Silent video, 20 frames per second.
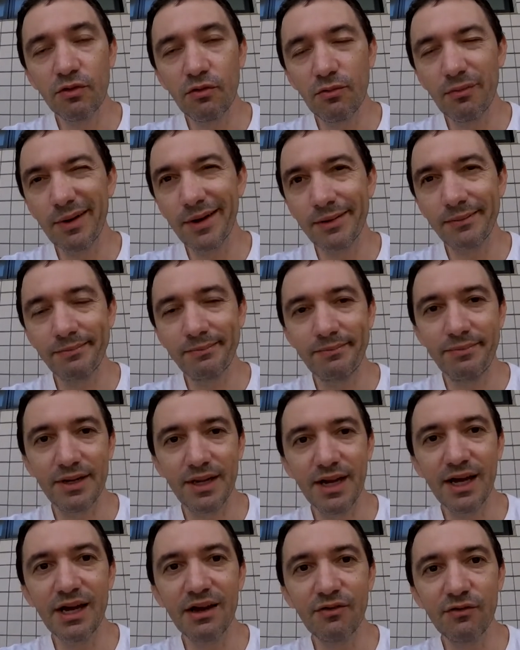com o mar
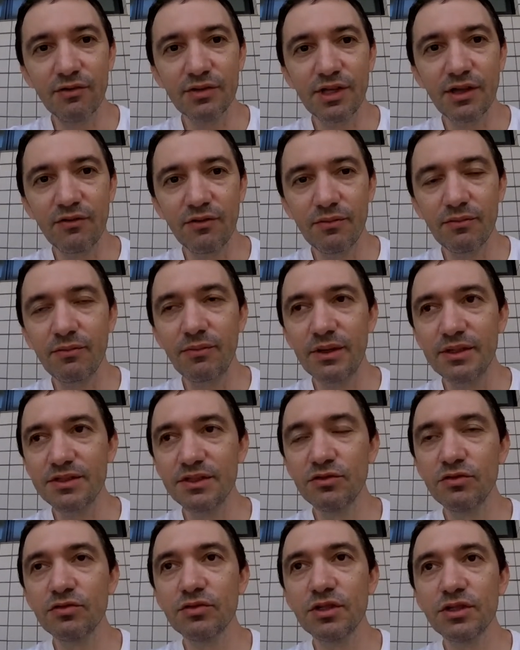bravo, estava
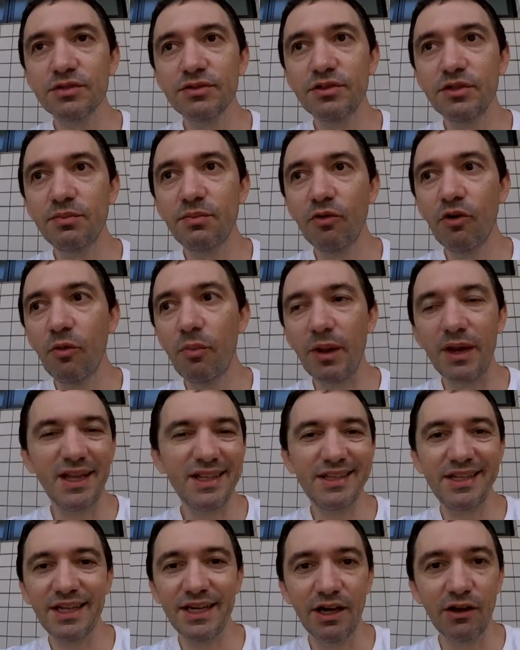bastante ondulação de popa,
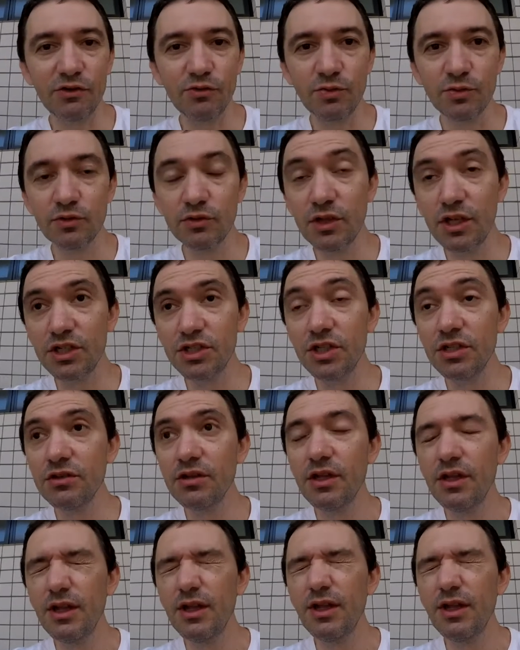lateral, de qualquer jeito,